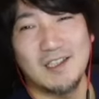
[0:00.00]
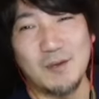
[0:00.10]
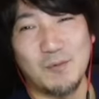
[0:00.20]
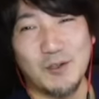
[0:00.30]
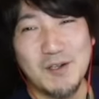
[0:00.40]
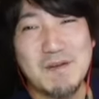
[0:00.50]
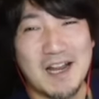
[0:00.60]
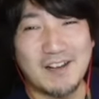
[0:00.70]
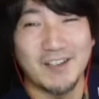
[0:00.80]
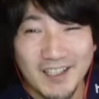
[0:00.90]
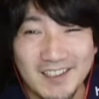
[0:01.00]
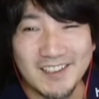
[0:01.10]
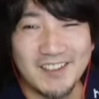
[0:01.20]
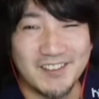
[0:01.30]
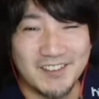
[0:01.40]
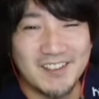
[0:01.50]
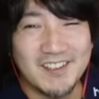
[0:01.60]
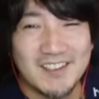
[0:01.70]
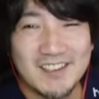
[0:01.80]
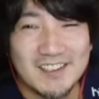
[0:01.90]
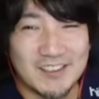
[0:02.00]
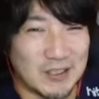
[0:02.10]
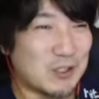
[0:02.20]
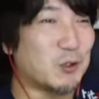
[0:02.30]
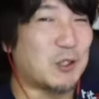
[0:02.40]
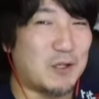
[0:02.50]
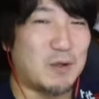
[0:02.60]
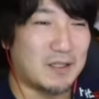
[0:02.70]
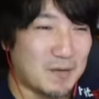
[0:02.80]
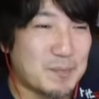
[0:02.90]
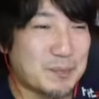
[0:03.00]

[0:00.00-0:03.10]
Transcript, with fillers: ても意味なくねっていうのがちょっとあるわけ。